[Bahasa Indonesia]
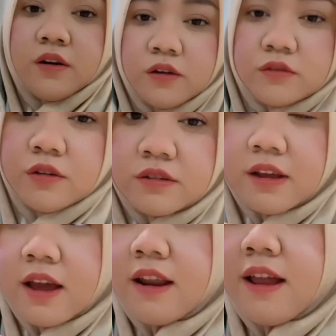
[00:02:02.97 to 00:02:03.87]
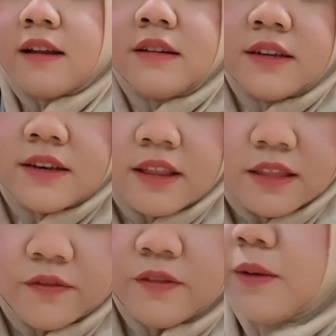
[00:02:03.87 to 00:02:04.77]
nonton sekarang di net
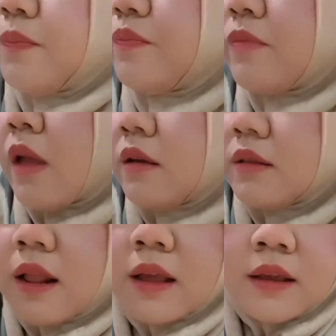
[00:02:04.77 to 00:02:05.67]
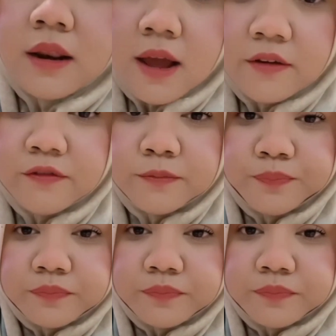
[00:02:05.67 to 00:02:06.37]
TV lagi live